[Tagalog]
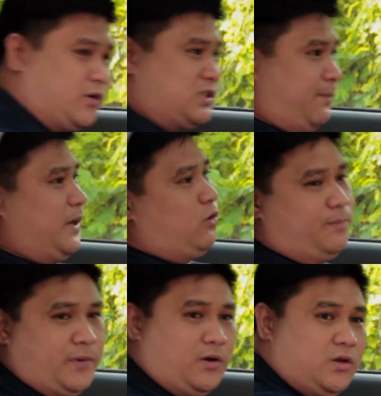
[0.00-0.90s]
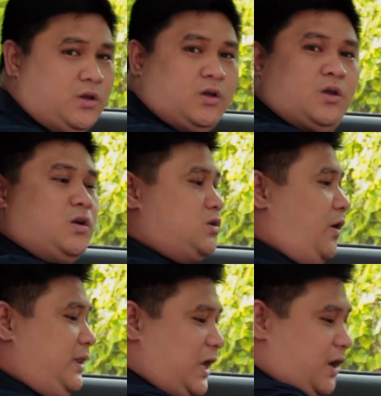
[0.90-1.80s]
ko sa pag-upo. So
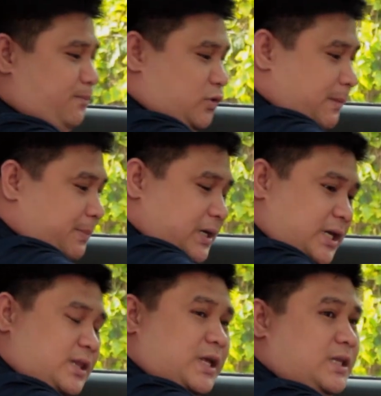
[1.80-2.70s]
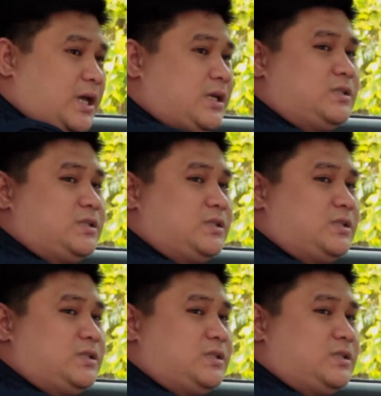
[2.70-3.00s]
ang laki po ng pagitan niya,